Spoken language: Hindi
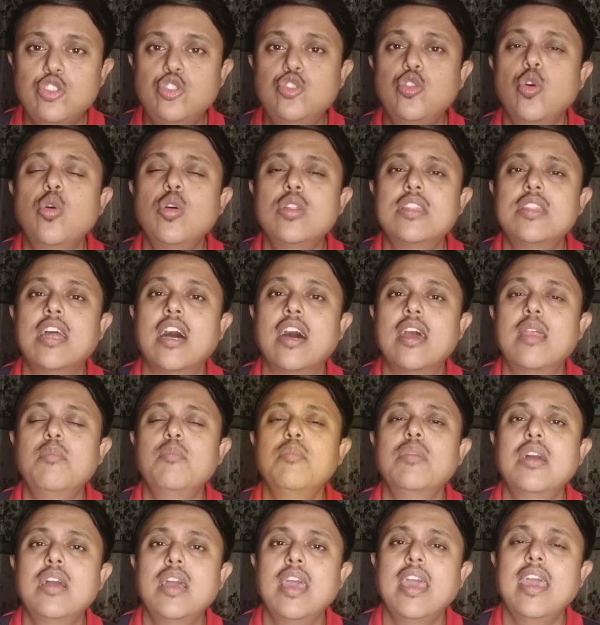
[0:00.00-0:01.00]
जो
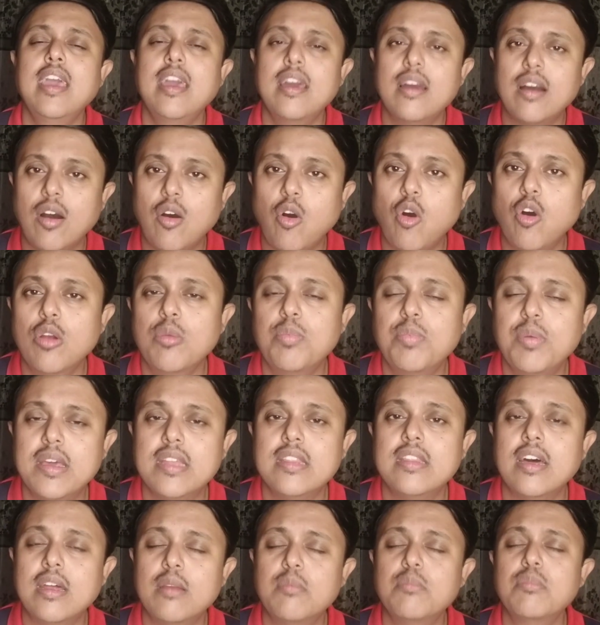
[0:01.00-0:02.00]
धर्म के और पे
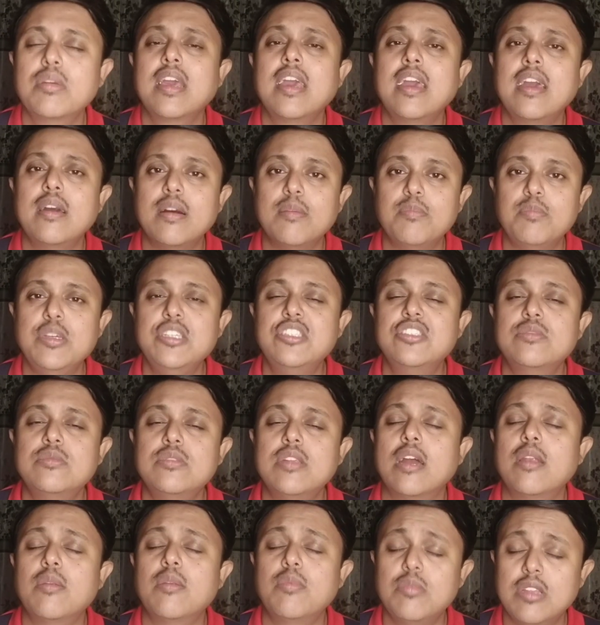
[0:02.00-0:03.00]
धर्म के पीछे
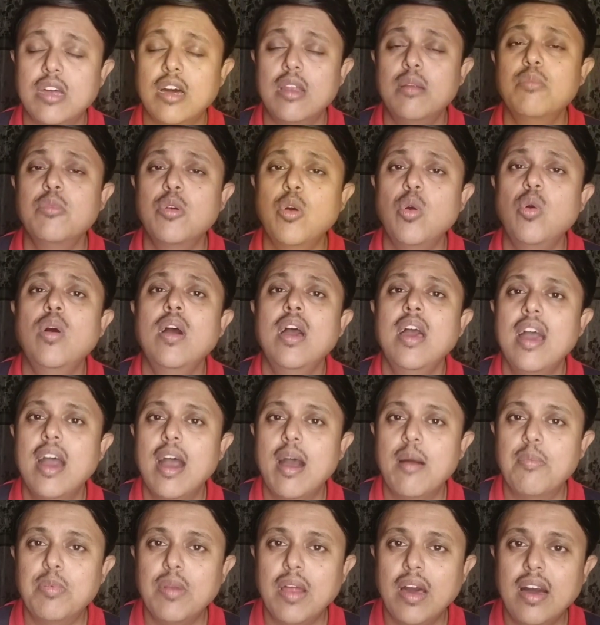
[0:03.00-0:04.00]
धर्म धर्म को
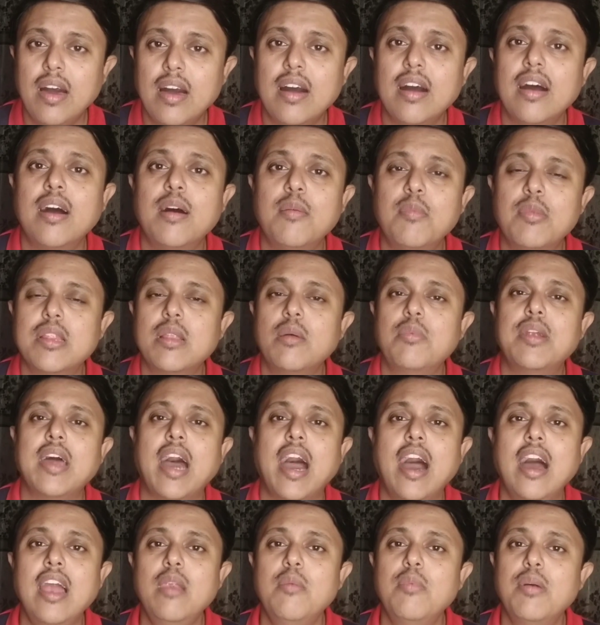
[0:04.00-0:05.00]
अपना आ, मतलब
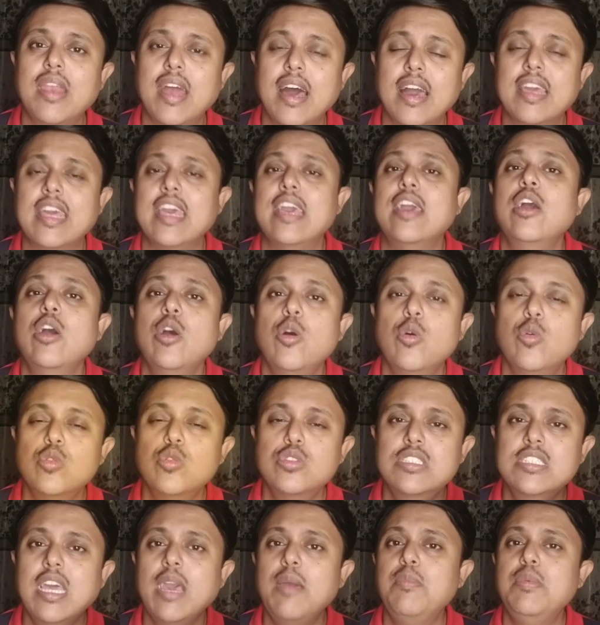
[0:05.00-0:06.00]
ढाल बना के
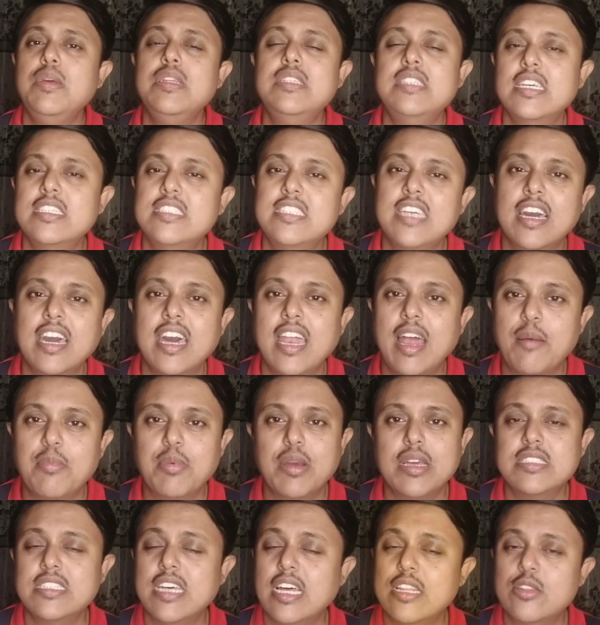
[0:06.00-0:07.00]
उसके पीछे से अगर
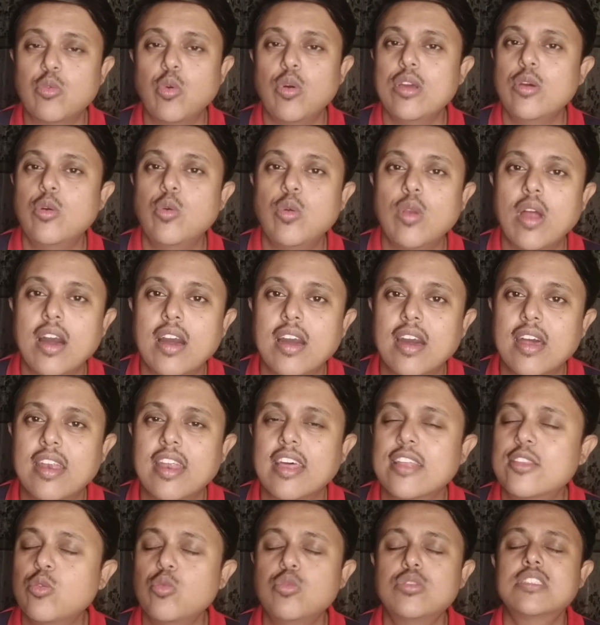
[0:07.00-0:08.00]
आपके साथ कोई गुनाह कर
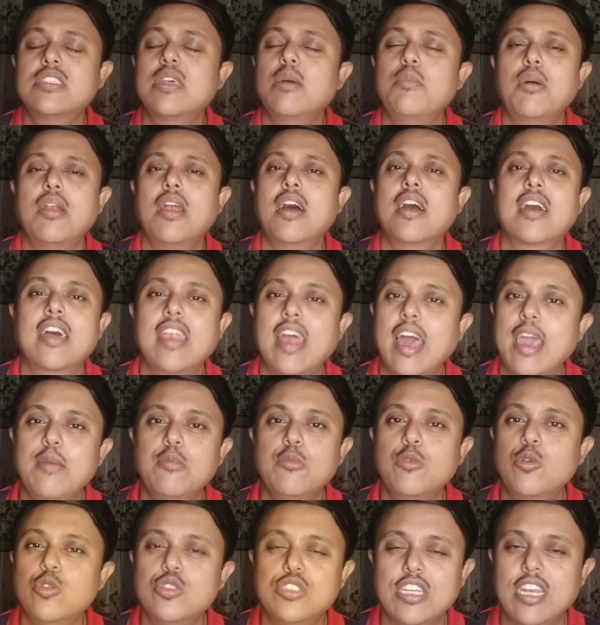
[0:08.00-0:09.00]
रहा है तो उससे बड़ा
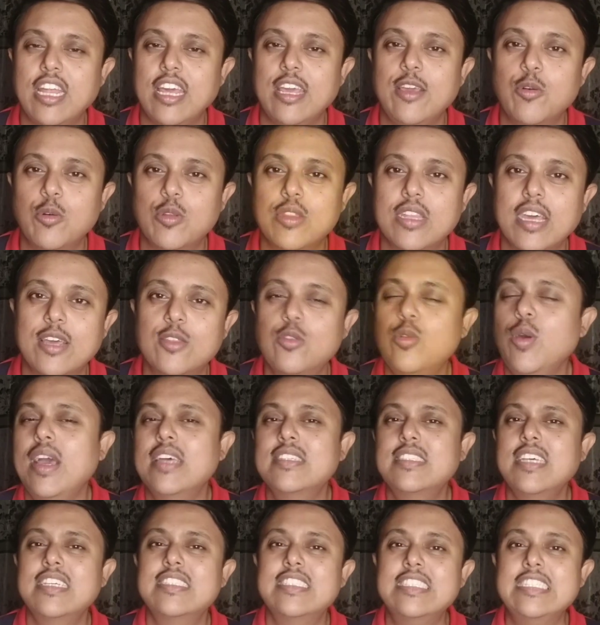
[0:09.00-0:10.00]
क्राइम कुछ नहीं होता है तो
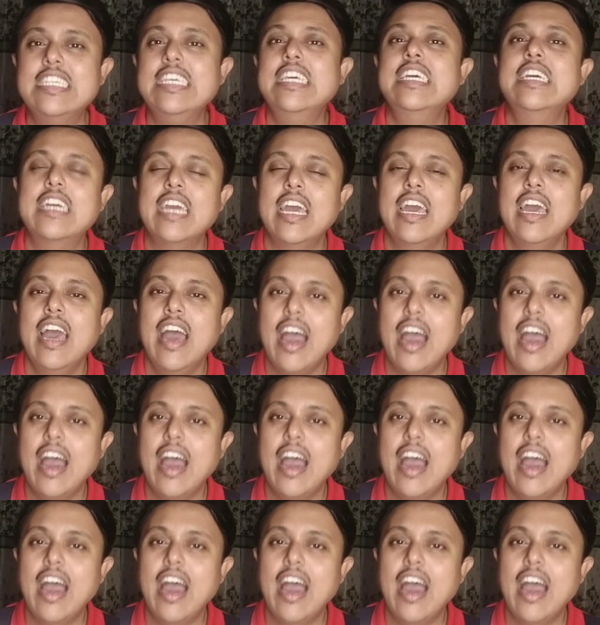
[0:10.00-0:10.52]
ऐसा सीख